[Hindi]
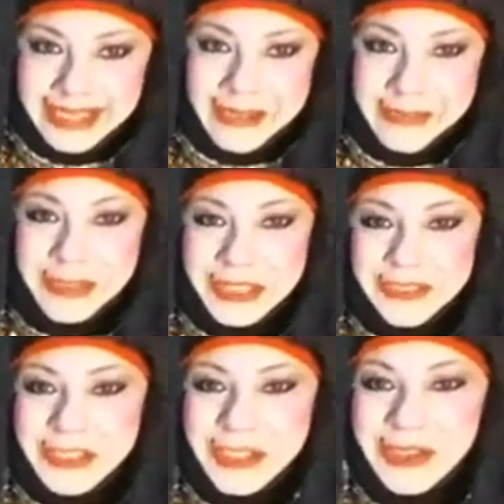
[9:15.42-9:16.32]
आप मुझे
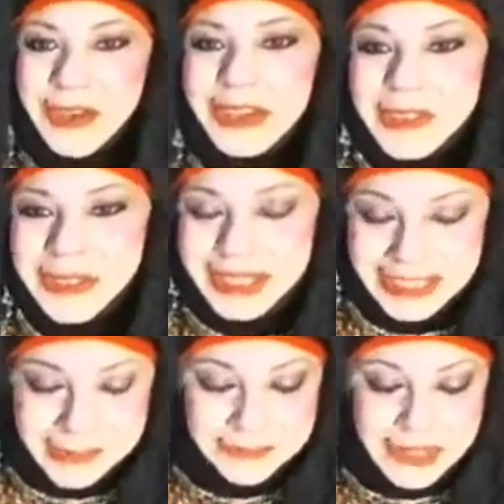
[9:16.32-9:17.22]
वीडियो कॉल क्यों कर रहे
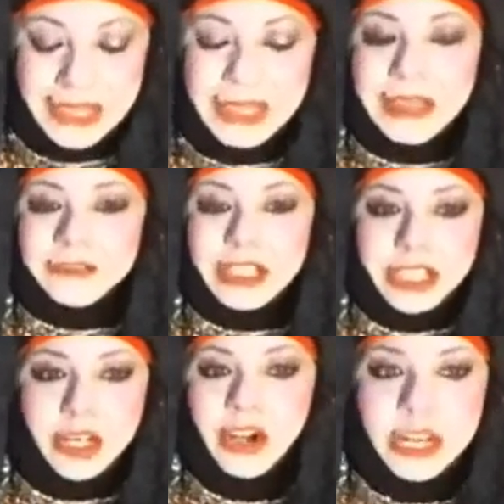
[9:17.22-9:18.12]
हैं
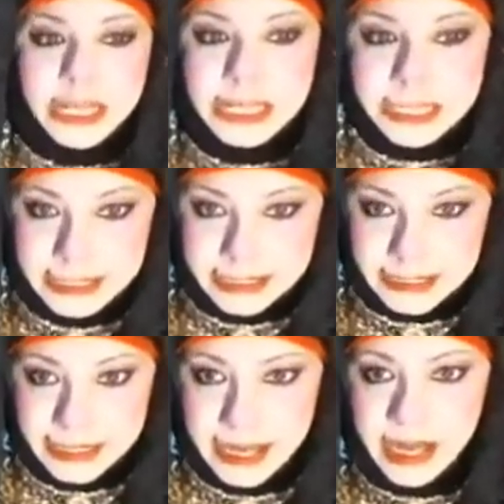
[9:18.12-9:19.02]
वीडियो कॉल नहीं करनी
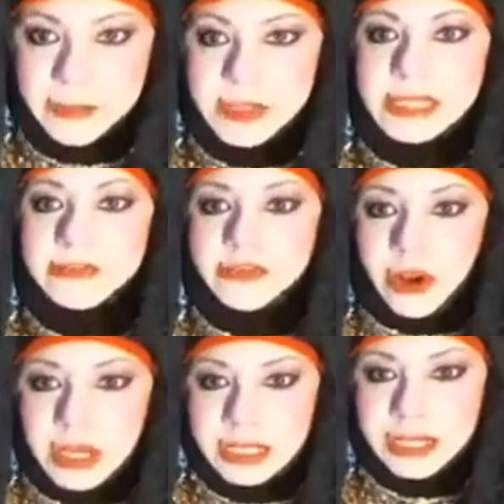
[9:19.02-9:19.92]
है आपने सिर्फ
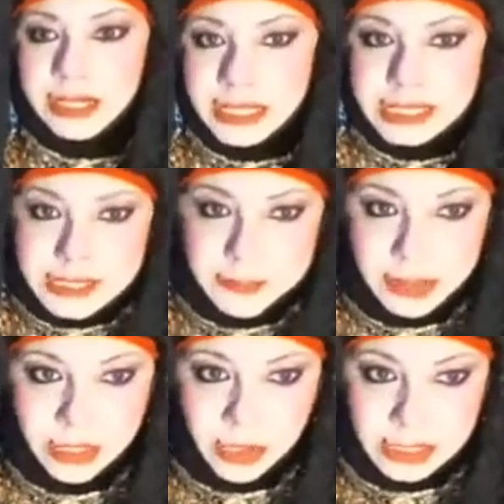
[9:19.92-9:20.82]
कॉल करनी है सिंपल
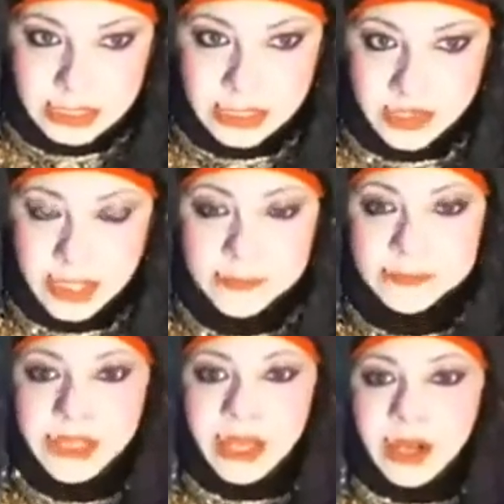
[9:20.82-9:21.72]
कॉल कीजिए
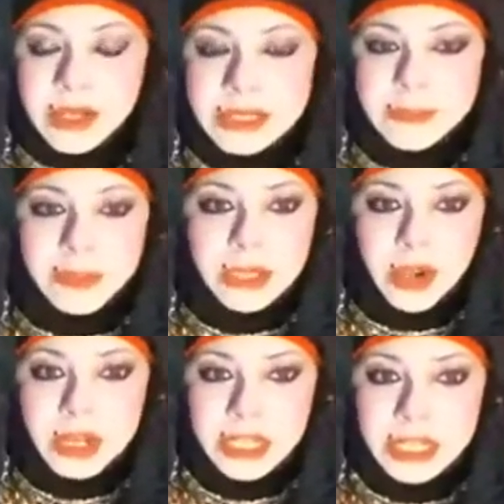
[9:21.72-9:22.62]
और सिंपल
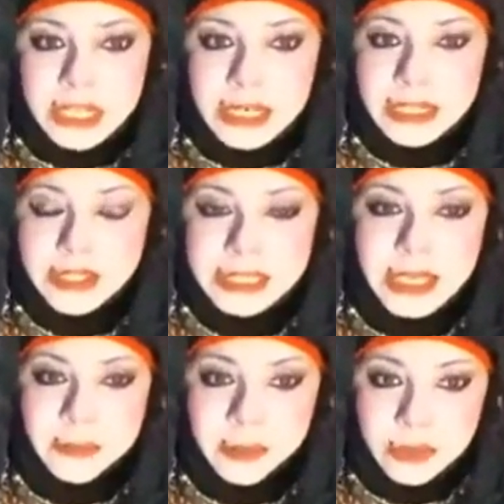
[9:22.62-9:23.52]
कॉल करने के लिए जस्ट
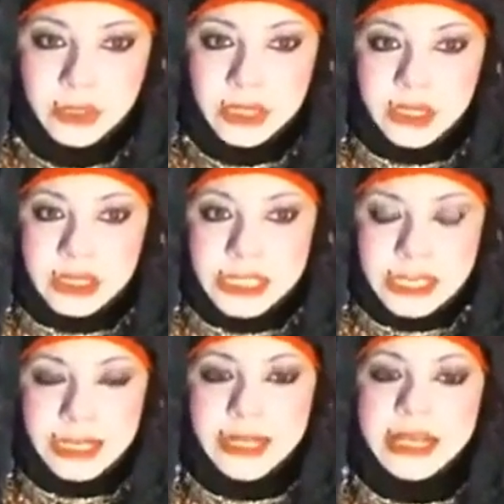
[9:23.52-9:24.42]
आपको ये
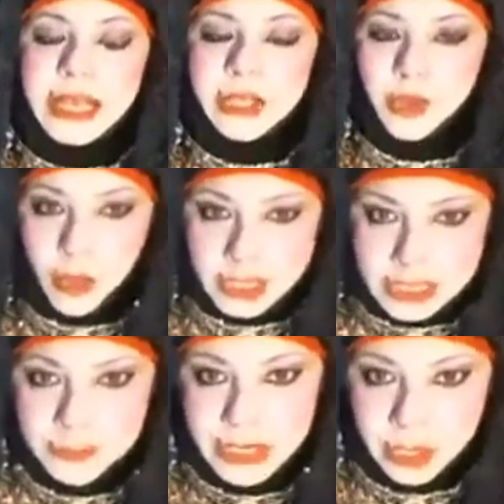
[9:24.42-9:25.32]
करना है या तो व्हाट्सएप
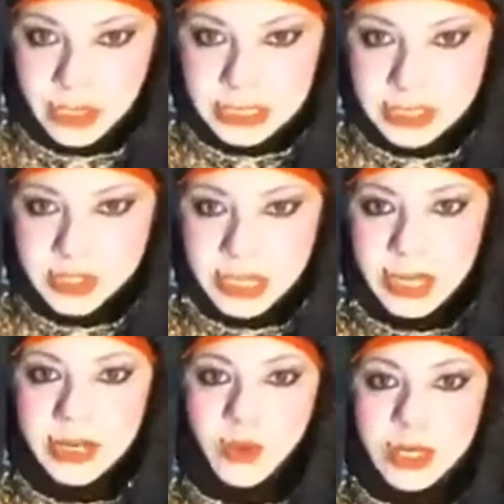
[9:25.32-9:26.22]
पे कॉल कीजिए
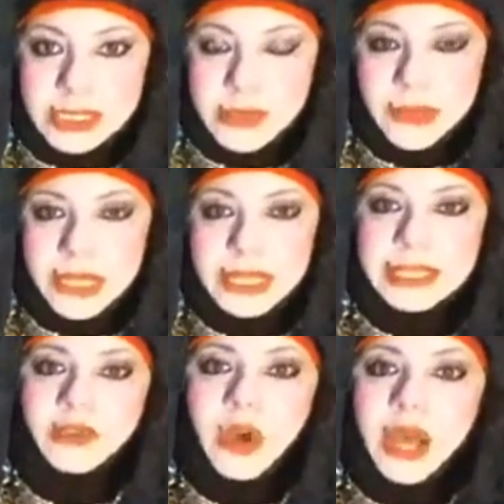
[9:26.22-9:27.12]
अगर व्हाट्सएप पे नहीं
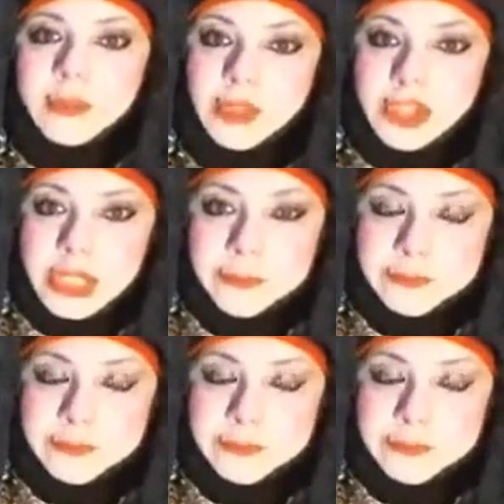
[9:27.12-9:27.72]
तो आप मुझे